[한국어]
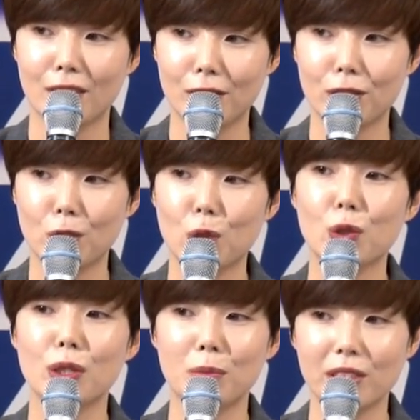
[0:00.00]
그것은
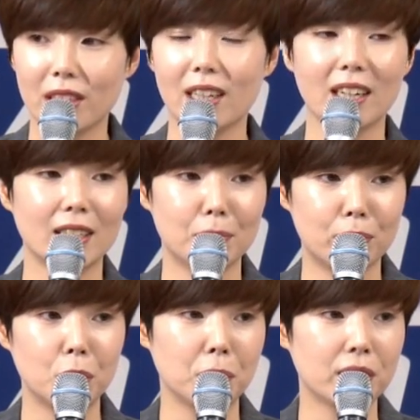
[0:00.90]
주님을 사랑하는
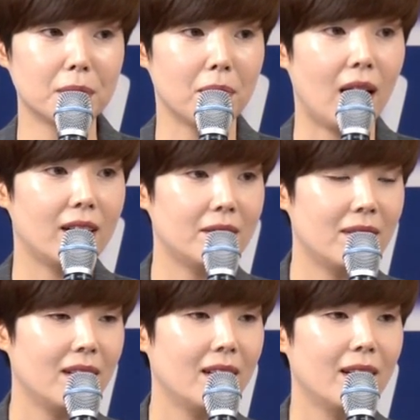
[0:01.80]
불붙은
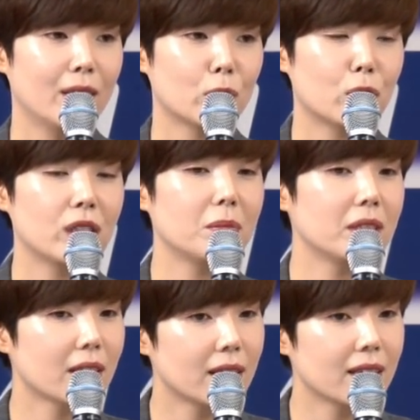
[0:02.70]
마음,
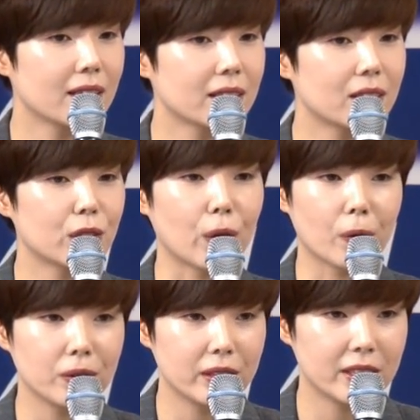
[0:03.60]
주님이 사랑하시는
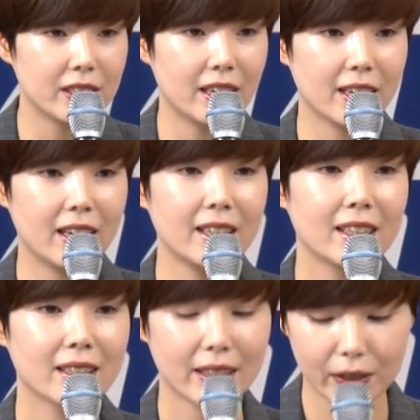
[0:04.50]
영혼들을
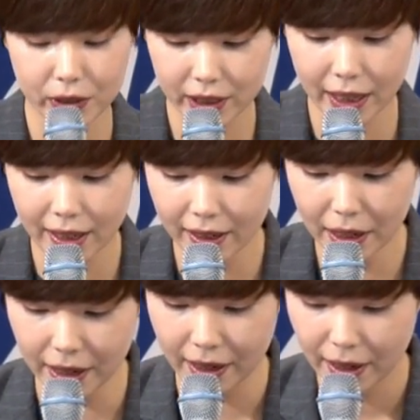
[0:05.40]
향한 깨어진
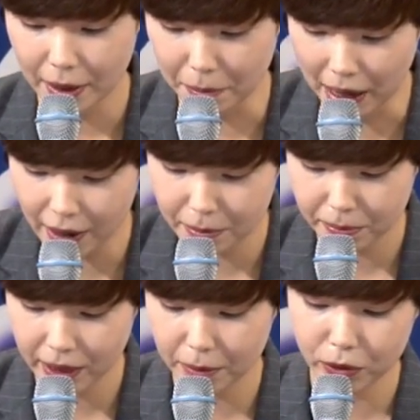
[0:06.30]
사랑의
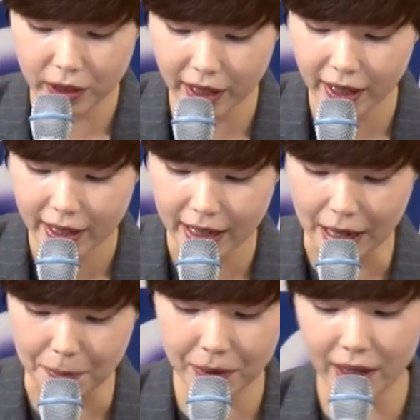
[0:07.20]
마음 때문에
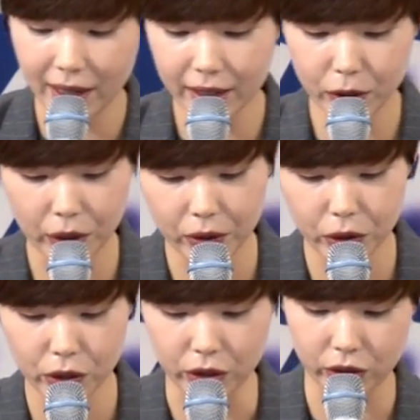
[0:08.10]
감당하게 된
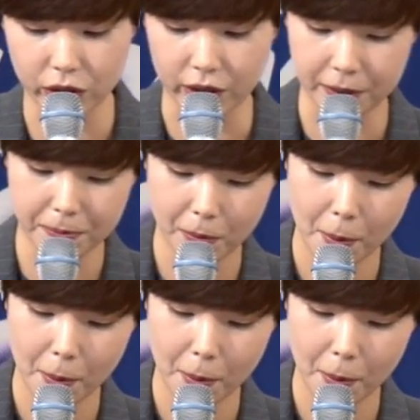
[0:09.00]
것이었죠.